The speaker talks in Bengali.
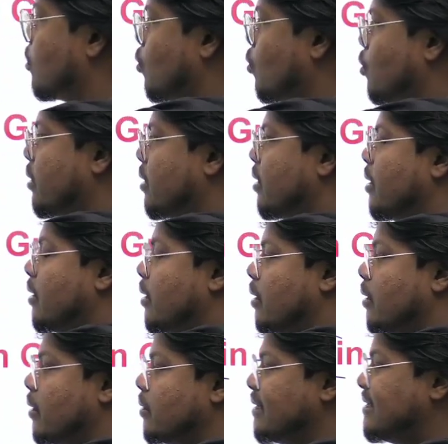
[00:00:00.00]
কোন
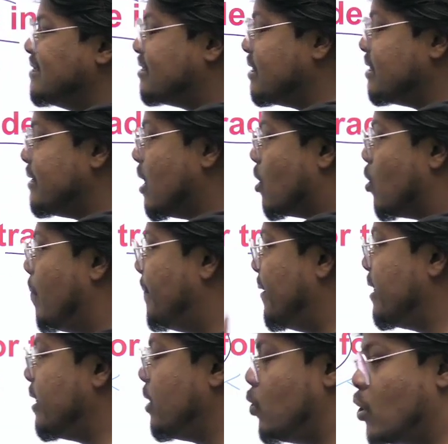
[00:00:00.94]
ইস্ট ইন্ডিয়া
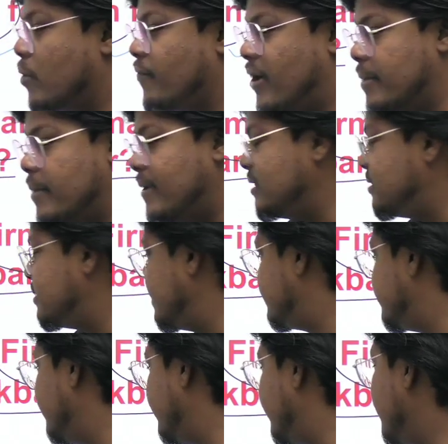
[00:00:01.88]
কোম্পানির লোক ফারমান
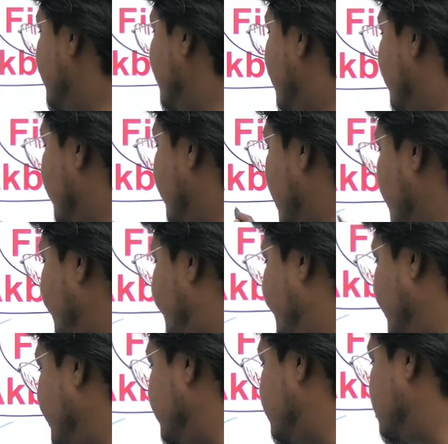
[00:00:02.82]
চেয়েছিলেন রাল
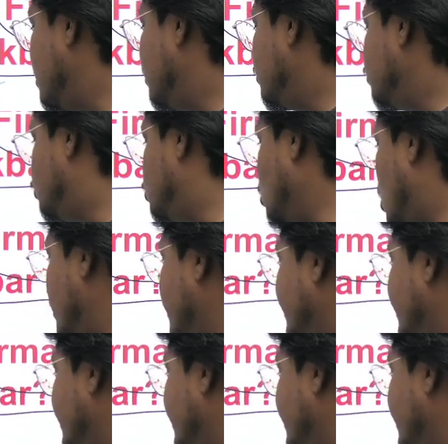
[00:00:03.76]
ফিজ জন